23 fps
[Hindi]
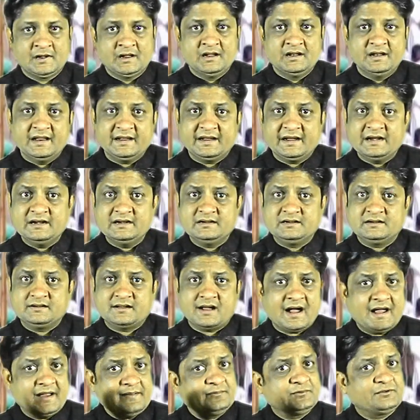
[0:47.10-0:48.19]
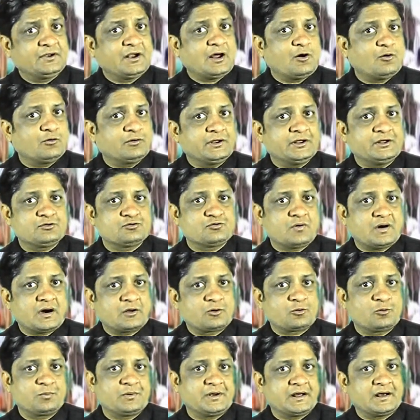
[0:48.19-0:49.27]
लेकिन टाइम्स नाउ ने जो
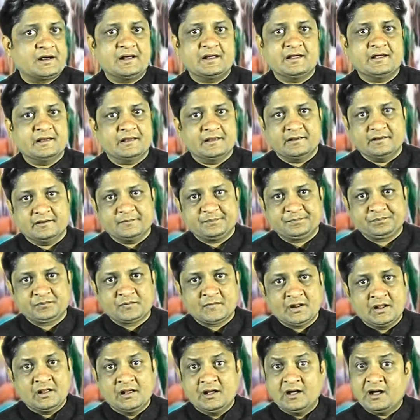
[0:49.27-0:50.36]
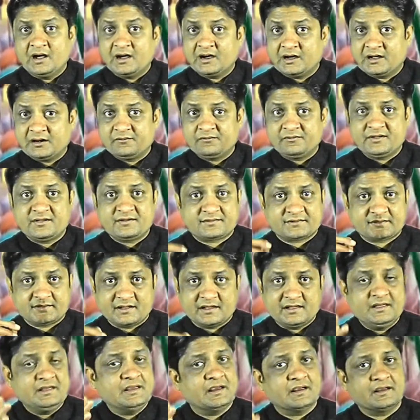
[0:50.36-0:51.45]
आरोप लगाए हैं अगर वे
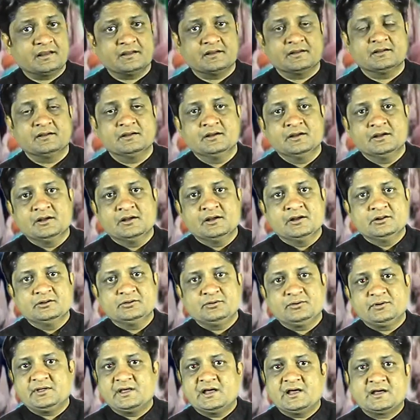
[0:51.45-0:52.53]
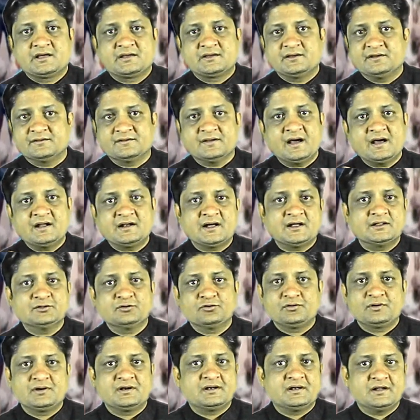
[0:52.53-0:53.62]
सही हैं तो यह किसान
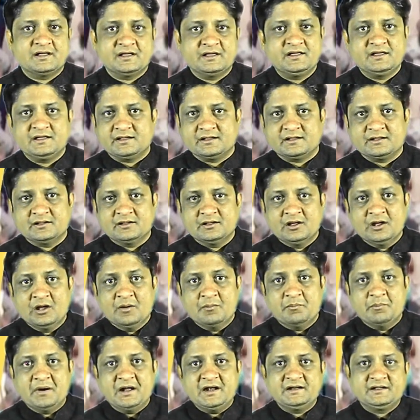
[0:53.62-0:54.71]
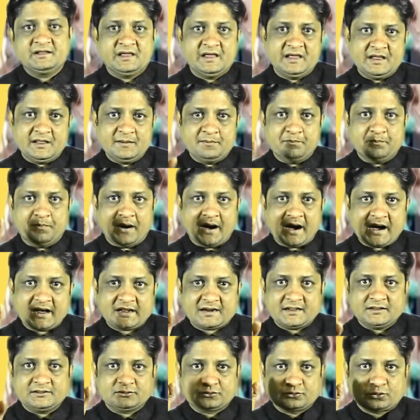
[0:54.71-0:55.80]
आंदोलन नहीं बल्कि
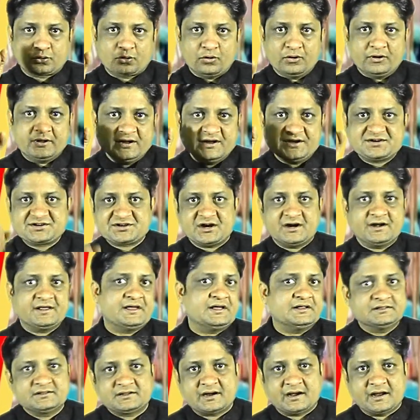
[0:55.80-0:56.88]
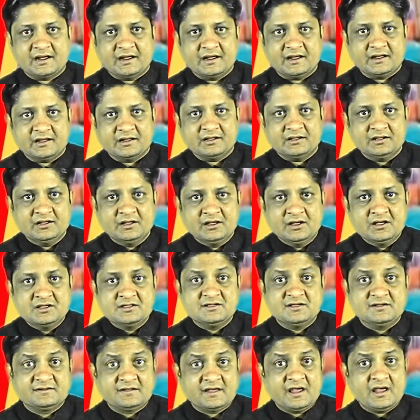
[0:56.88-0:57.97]
भारत द्रोही षड्यंत्र है
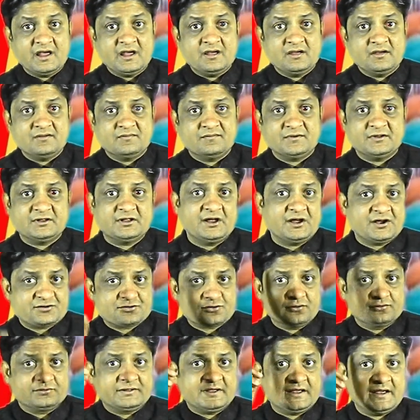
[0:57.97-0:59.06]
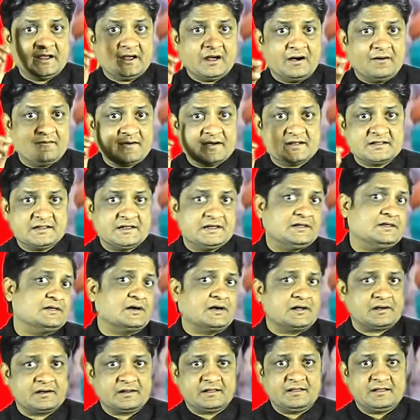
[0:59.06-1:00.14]
जिसे विदेशों से हवा दी
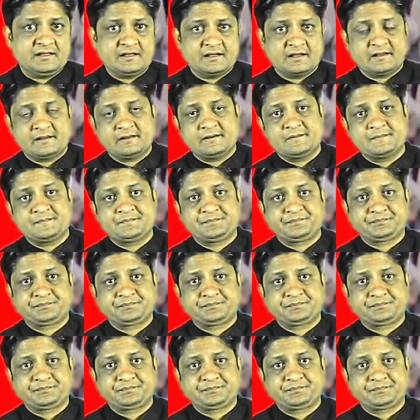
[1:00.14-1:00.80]
जा रही है